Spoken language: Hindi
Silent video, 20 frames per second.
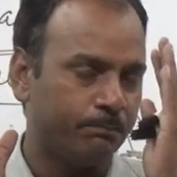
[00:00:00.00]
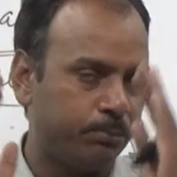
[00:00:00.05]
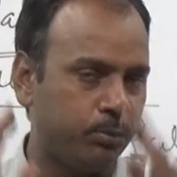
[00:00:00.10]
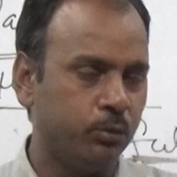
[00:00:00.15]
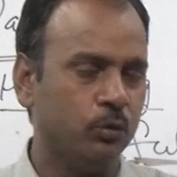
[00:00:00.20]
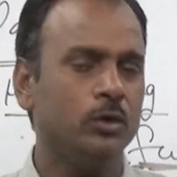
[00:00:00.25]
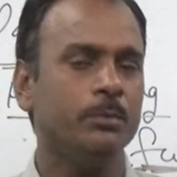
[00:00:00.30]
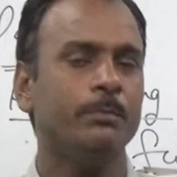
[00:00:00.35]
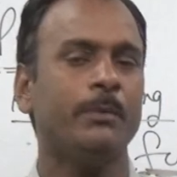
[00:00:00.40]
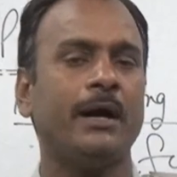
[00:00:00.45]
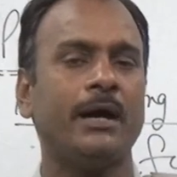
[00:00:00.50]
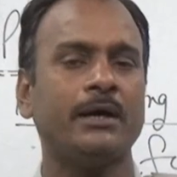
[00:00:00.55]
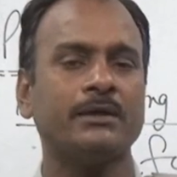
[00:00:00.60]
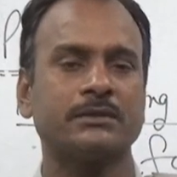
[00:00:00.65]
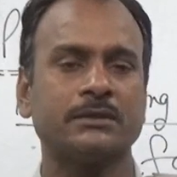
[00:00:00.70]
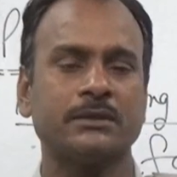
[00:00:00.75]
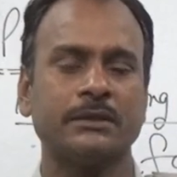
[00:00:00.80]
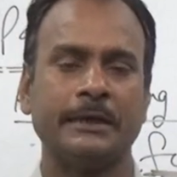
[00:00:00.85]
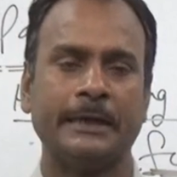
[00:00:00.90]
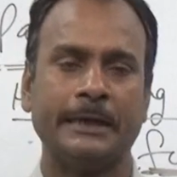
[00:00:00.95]
फूल
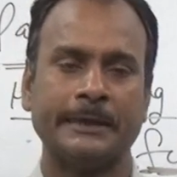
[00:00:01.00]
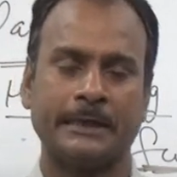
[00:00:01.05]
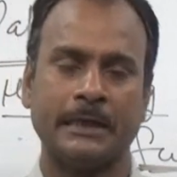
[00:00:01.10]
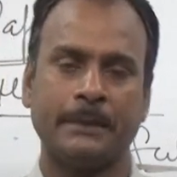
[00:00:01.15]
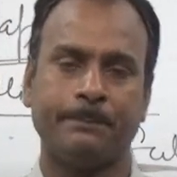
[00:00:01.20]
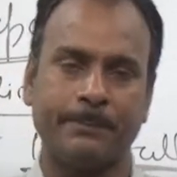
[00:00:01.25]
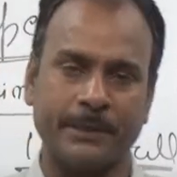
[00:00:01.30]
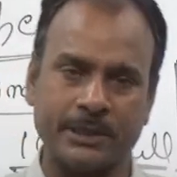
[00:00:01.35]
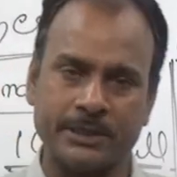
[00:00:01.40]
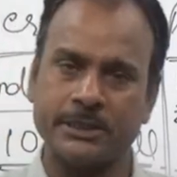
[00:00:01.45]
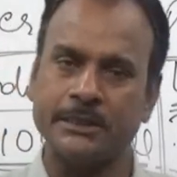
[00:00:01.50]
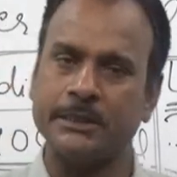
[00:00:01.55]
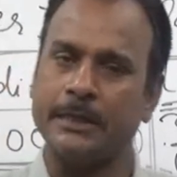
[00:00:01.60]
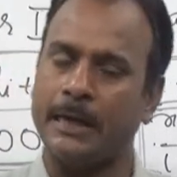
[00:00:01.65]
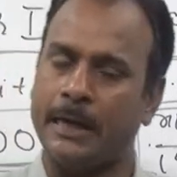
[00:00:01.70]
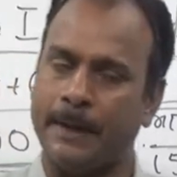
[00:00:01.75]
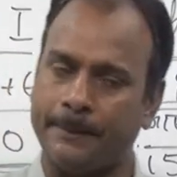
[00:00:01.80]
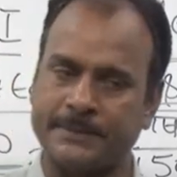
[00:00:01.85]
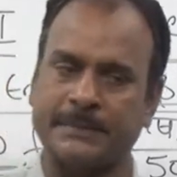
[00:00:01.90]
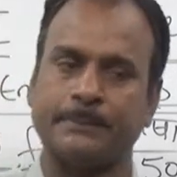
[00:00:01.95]
मार्क्स का प्रश्न
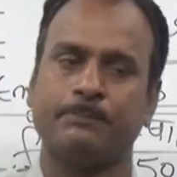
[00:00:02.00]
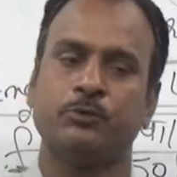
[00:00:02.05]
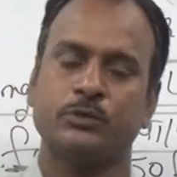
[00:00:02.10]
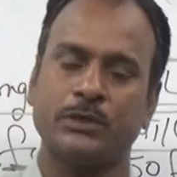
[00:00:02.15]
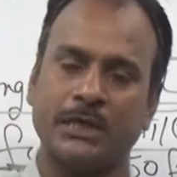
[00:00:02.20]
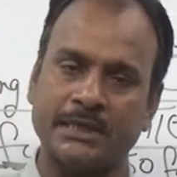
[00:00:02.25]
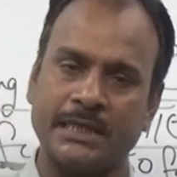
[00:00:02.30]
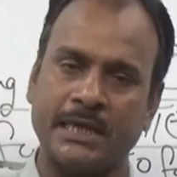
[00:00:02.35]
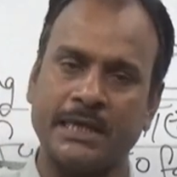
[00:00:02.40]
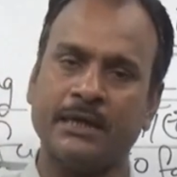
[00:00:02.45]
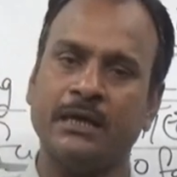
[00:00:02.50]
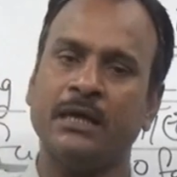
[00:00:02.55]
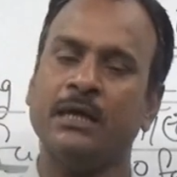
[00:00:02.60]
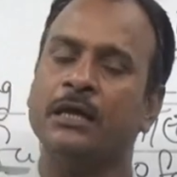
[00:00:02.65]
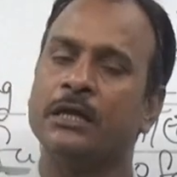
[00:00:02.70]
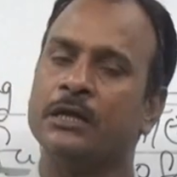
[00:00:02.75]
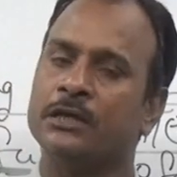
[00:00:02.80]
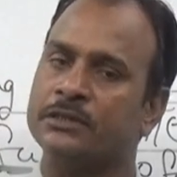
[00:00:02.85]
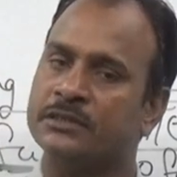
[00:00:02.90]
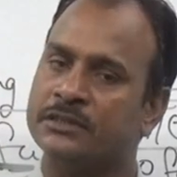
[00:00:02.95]
आपसे पूछा जाएगा
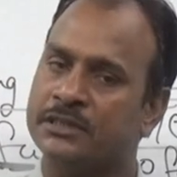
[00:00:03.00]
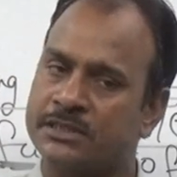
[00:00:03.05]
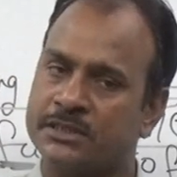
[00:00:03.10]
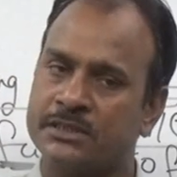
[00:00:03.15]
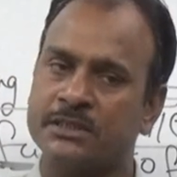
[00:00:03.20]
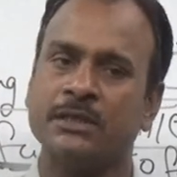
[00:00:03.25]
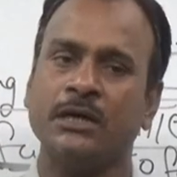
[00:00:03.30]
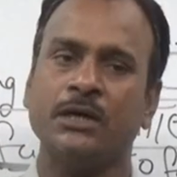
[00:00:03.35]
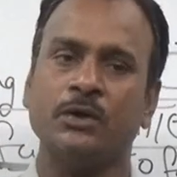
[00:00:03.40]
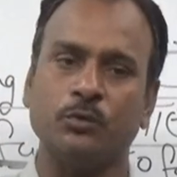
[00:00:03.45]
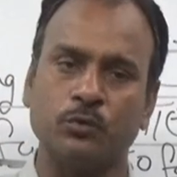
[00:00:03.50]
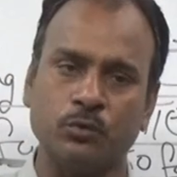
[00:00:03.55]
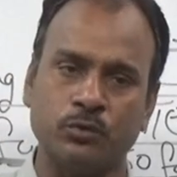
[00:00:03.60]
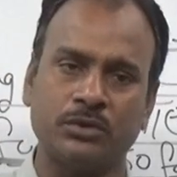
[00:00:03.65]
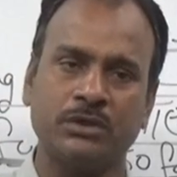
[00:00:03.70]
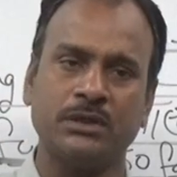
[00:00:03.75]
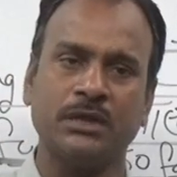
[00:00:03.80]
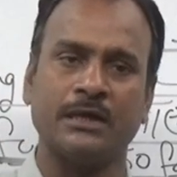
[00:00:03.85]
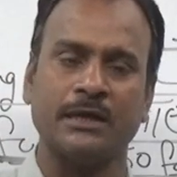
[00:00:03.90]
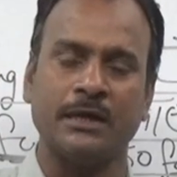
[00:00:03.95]
जिसका
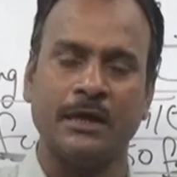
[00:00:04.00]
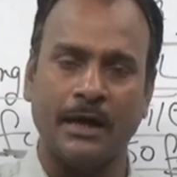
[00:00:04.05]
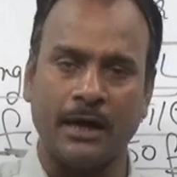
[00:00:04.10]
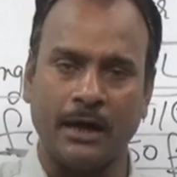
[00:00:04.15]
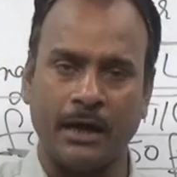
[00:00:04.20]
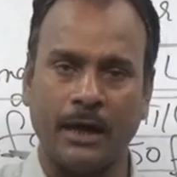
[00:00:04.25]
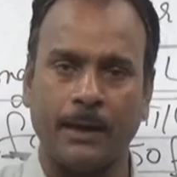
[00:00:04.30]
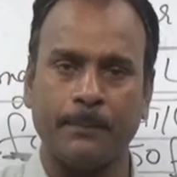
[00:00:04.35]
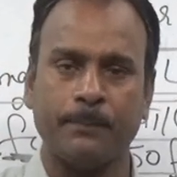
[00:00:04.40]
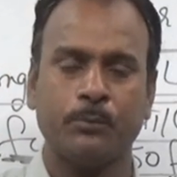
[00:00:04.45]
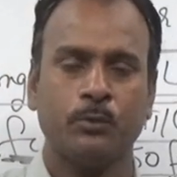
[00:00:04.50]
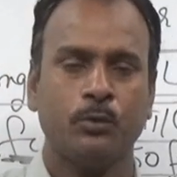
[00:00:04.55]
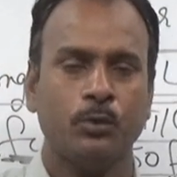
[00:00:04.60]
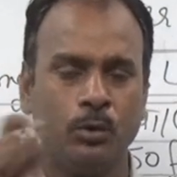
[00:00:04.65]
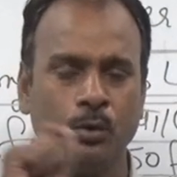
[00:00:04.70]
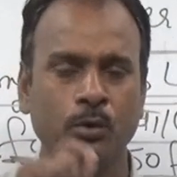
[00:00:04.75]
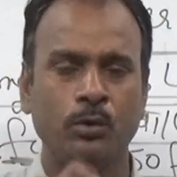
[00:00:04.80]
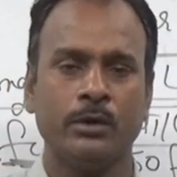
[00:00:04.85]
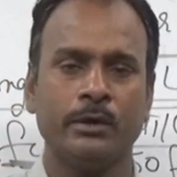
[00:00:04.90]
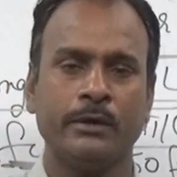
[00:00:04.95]
उत्तर आपको